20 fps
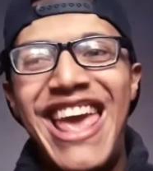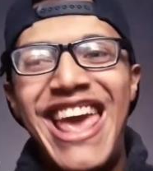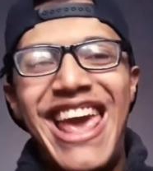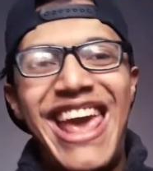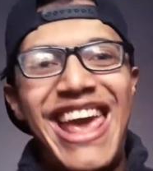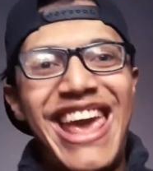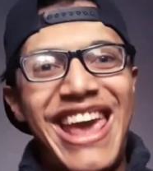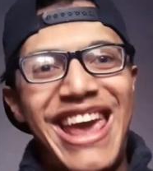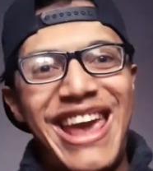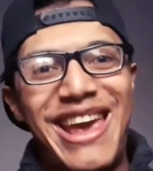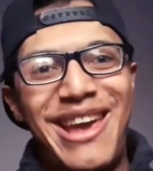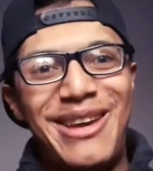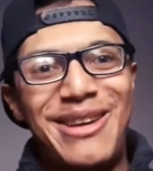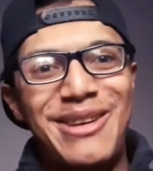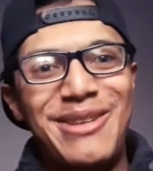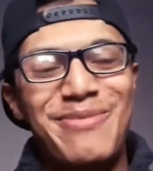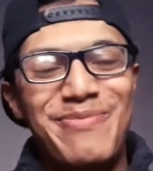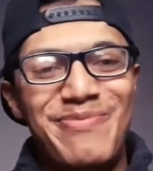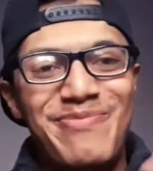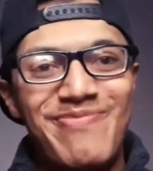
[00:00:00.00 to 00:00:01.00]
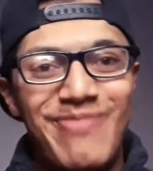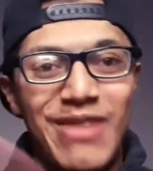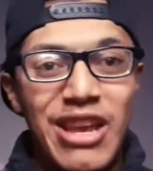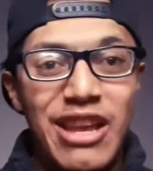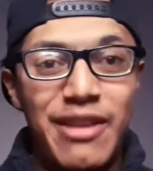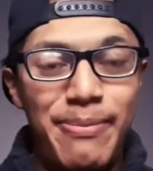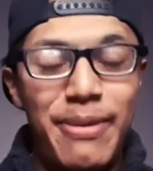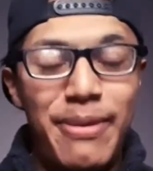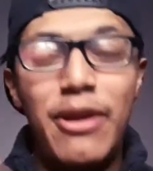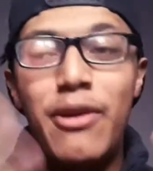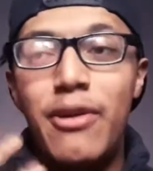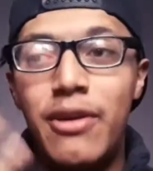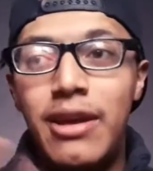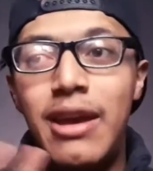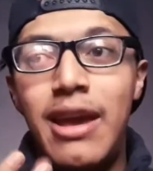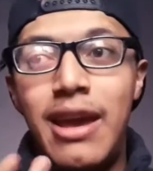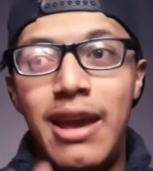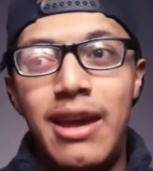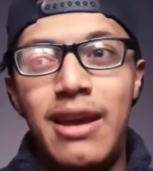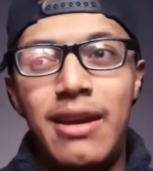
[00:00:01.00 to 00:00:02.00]
Eh, espero
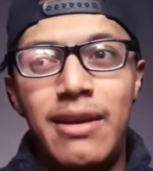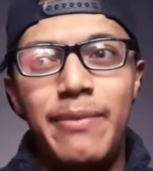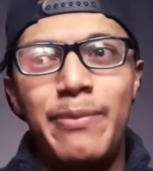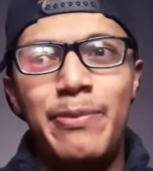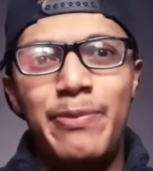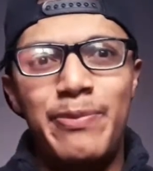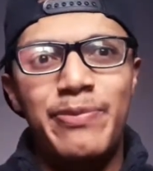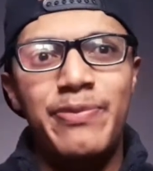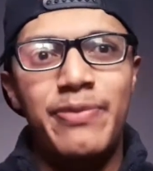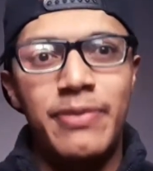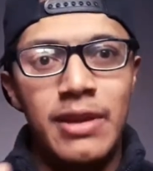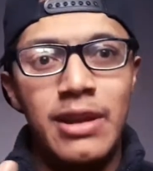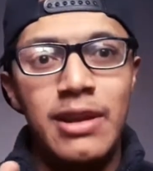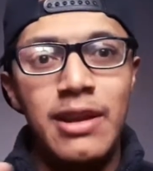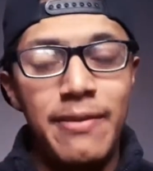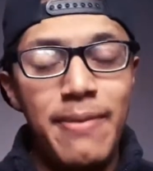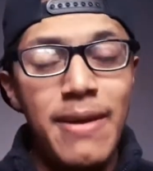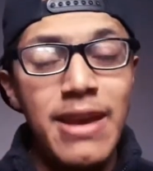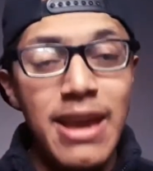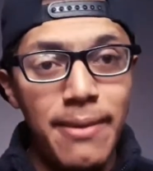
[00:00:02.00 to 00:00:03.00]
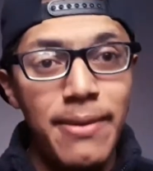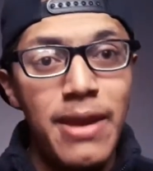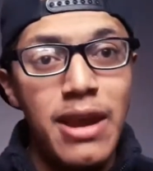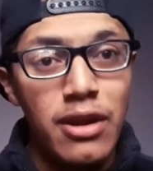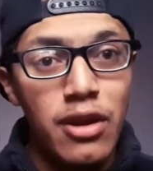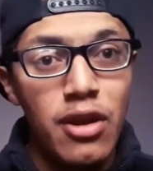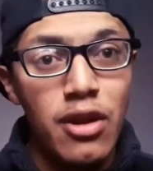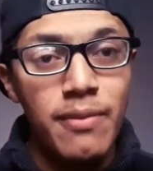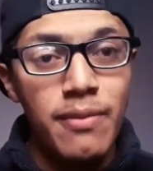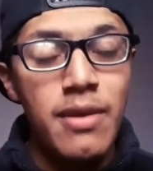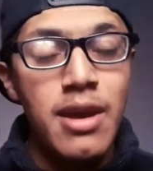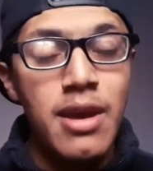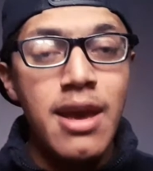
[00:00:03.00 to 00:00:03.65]
que les vaya bien, ¿no?